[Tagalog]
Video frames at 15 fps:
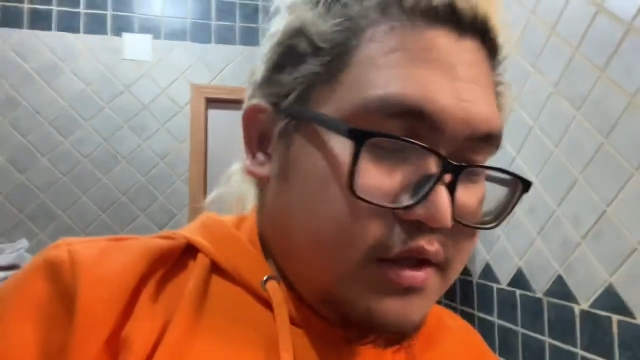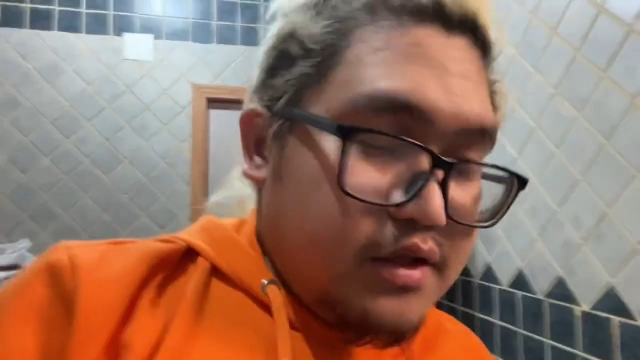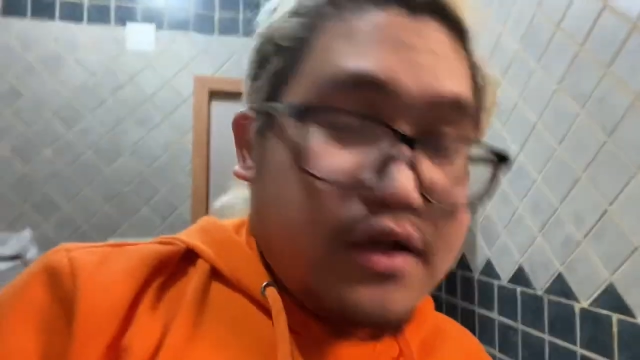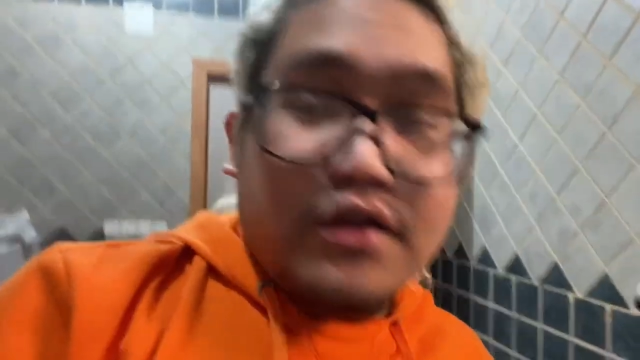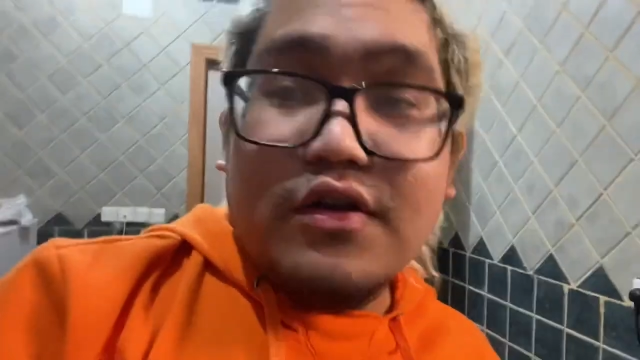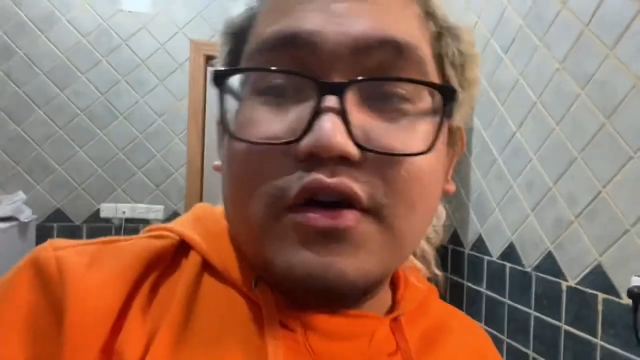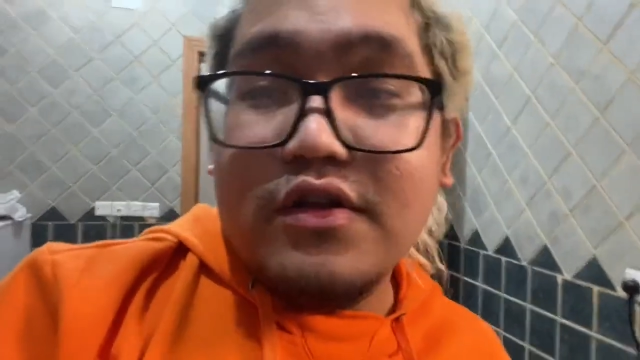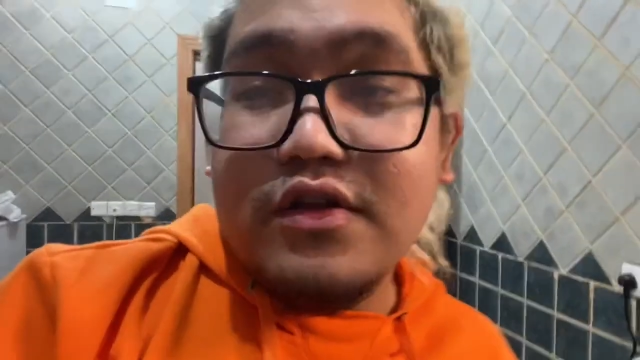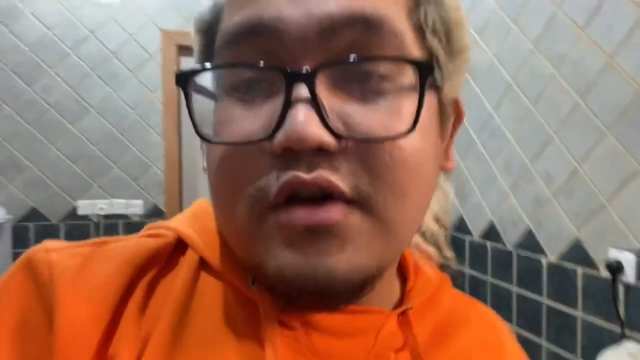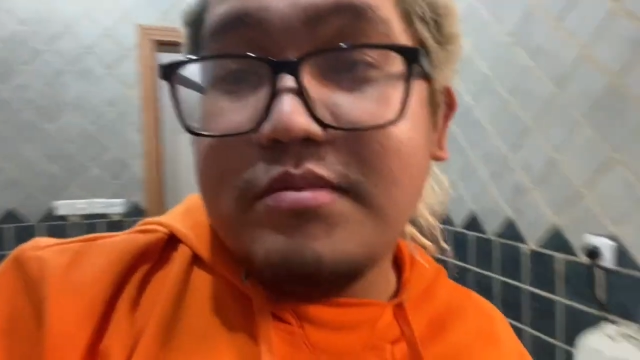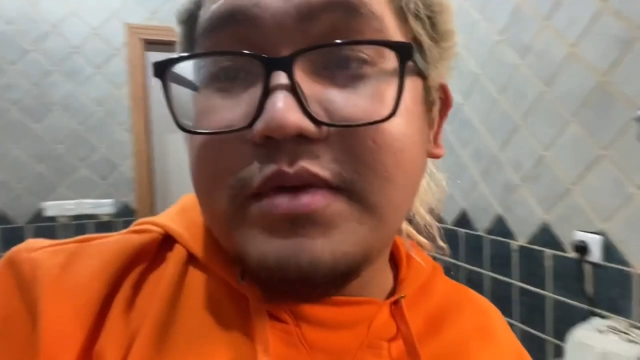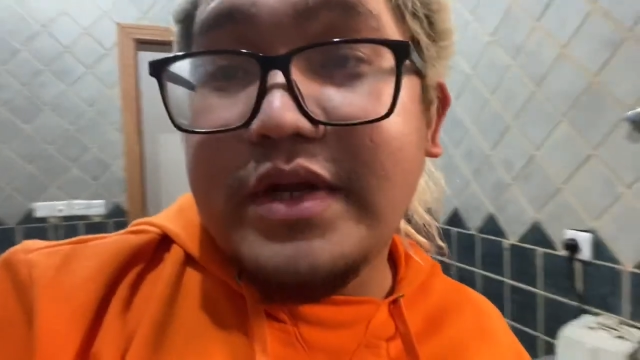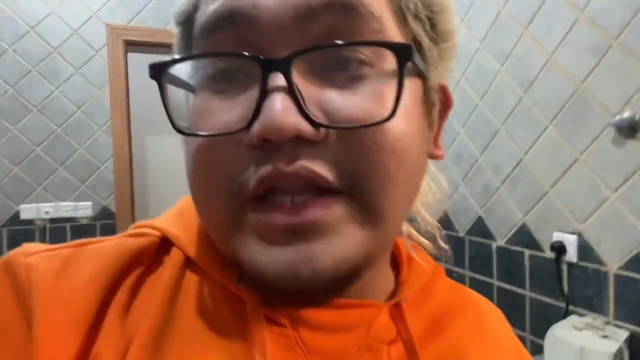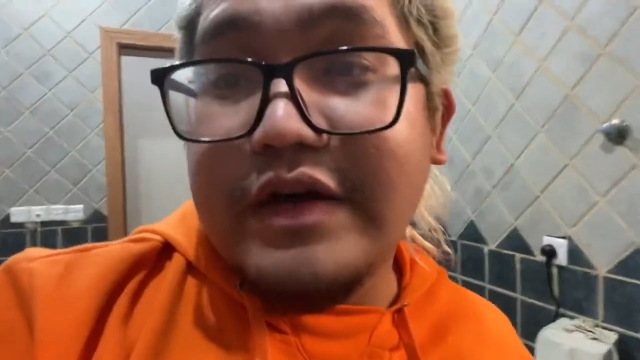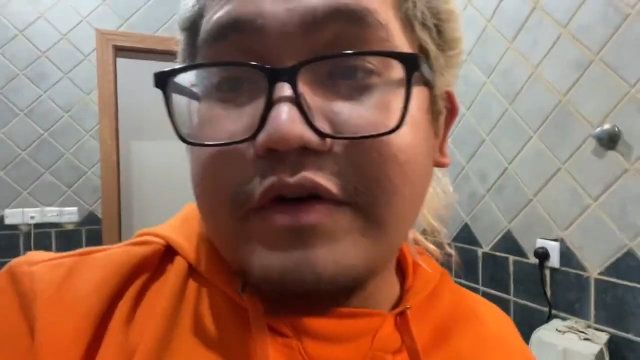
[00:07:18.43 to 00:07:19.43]

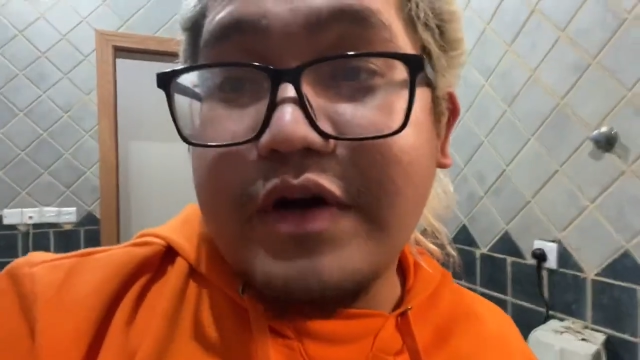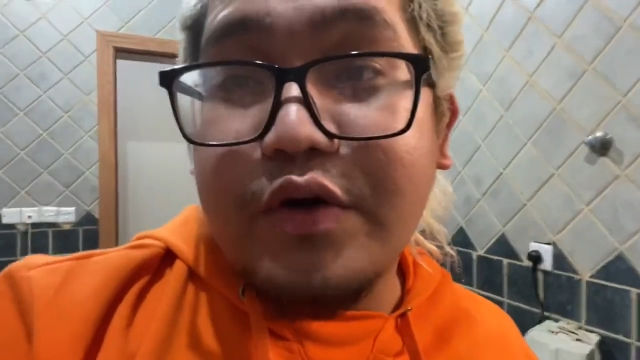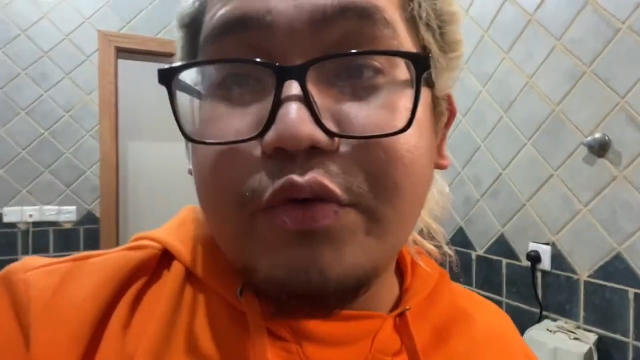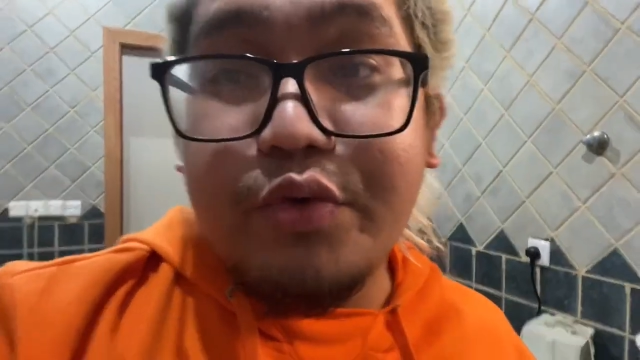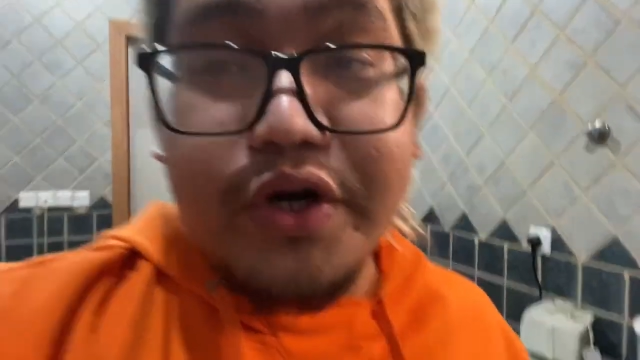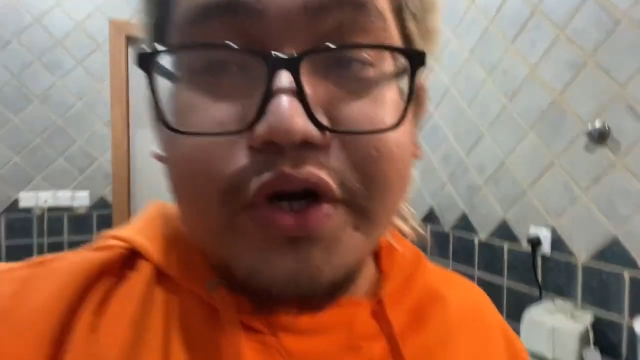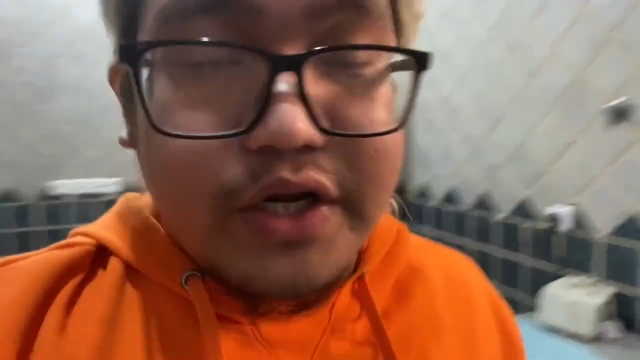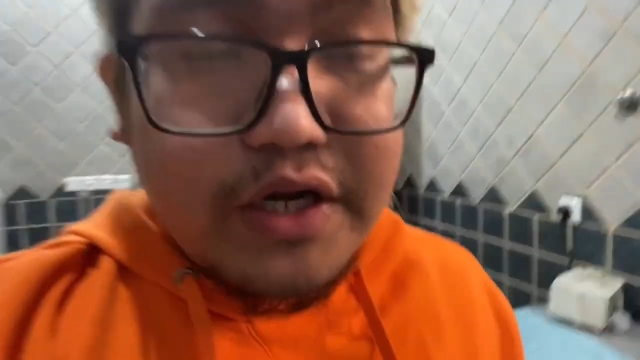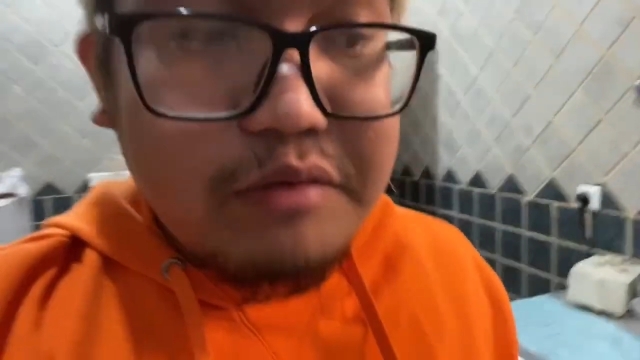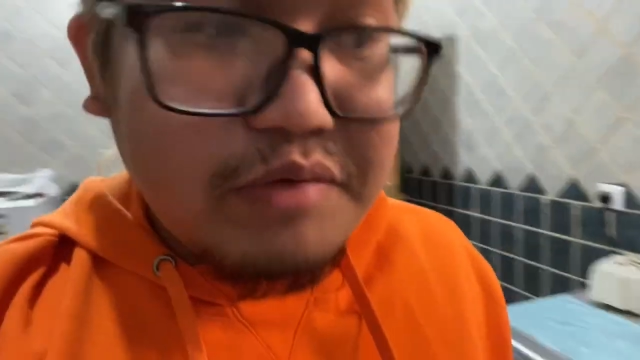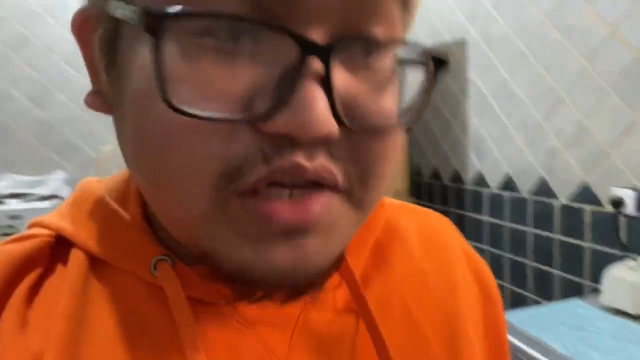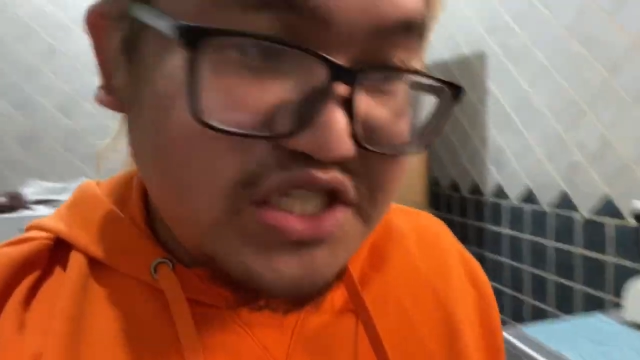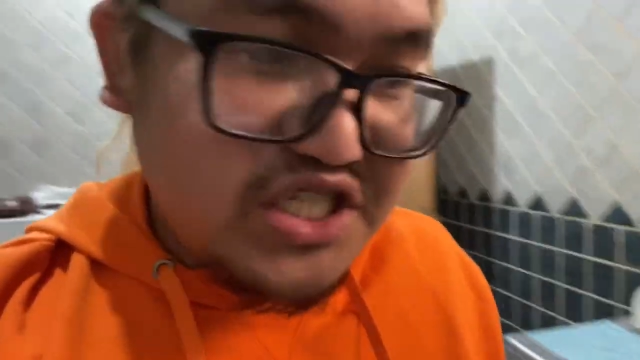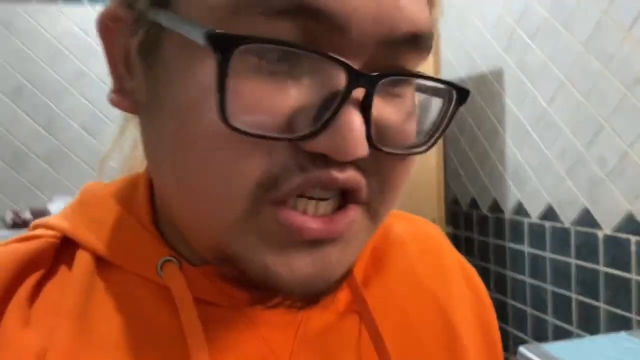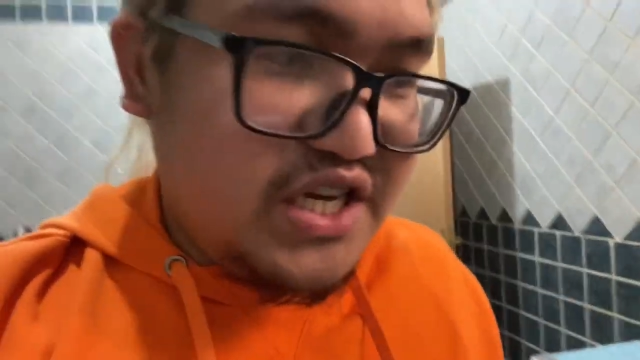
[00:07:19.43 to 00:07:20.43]
nagdodoble daw ang work ng
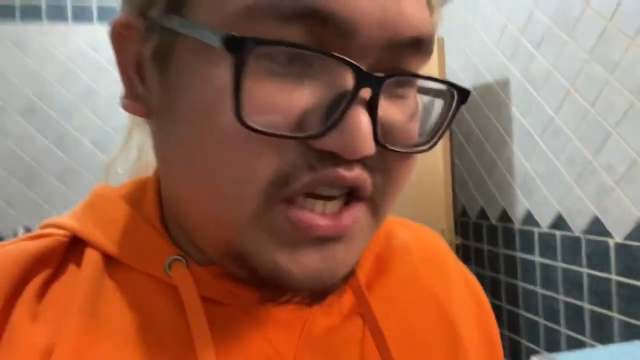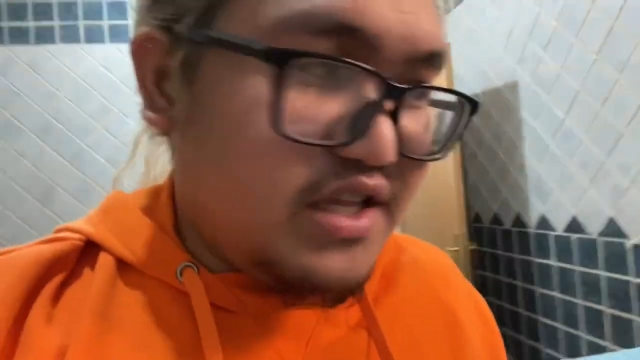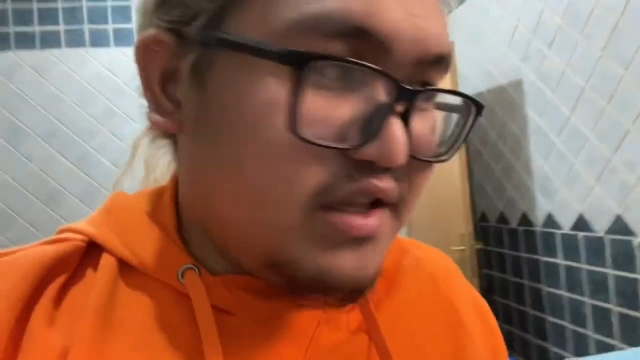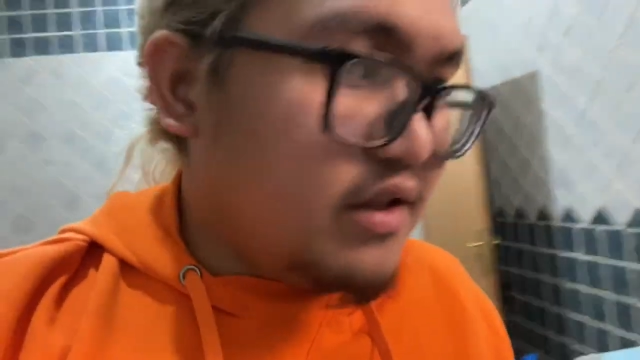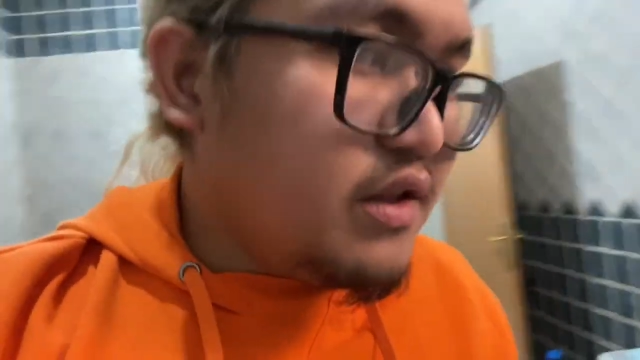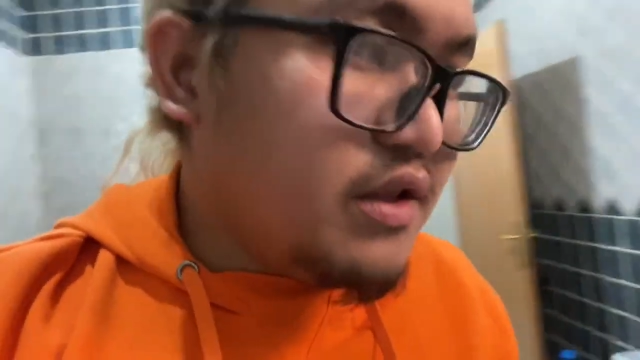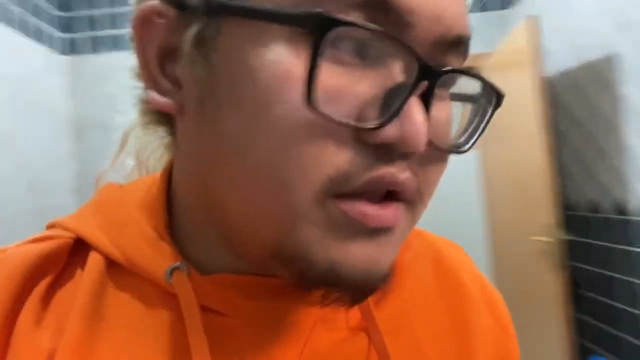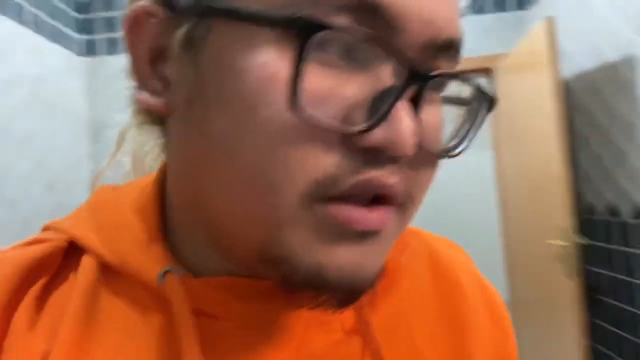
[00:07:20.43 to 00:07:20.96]
machine,